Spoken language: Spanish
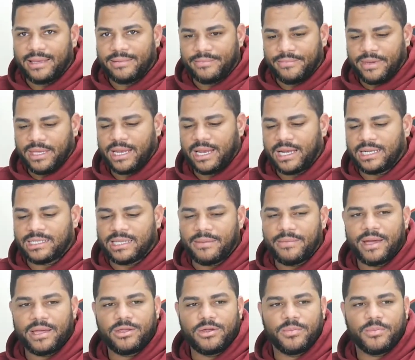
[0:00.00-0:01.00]
miren el
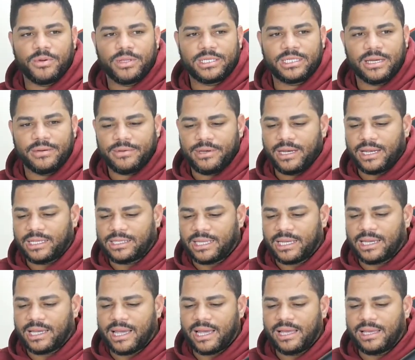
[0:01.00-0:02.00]
tamaño, puedes abrir hasta
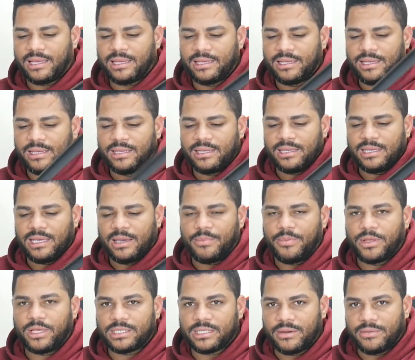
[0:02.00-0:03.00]
acá y
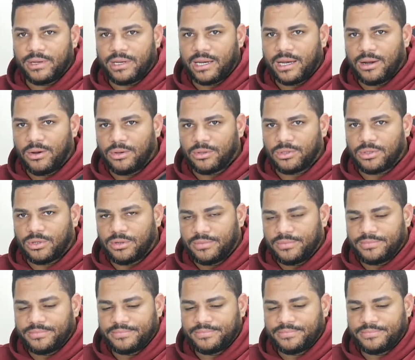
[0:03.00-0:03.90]
puedes abrir el otro